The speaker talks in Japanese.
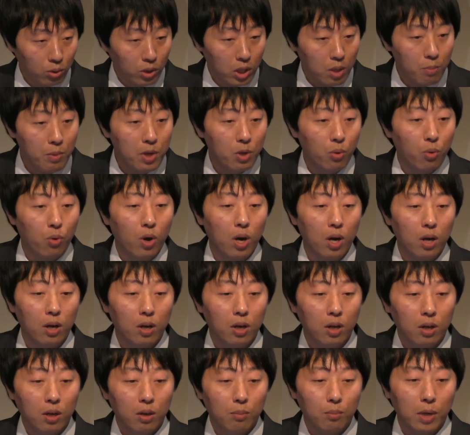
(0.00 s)
の移民法は
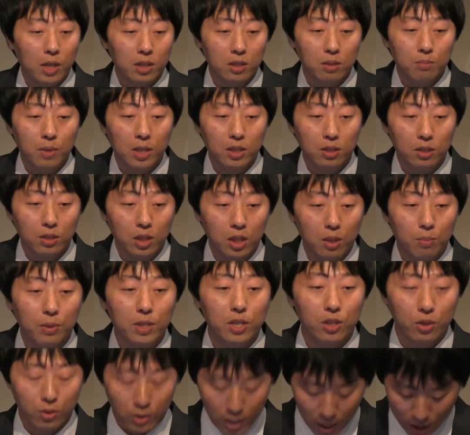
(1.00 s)
ますます厳
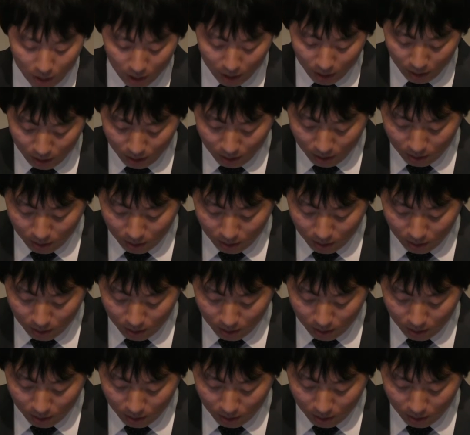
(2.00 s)
しくなり、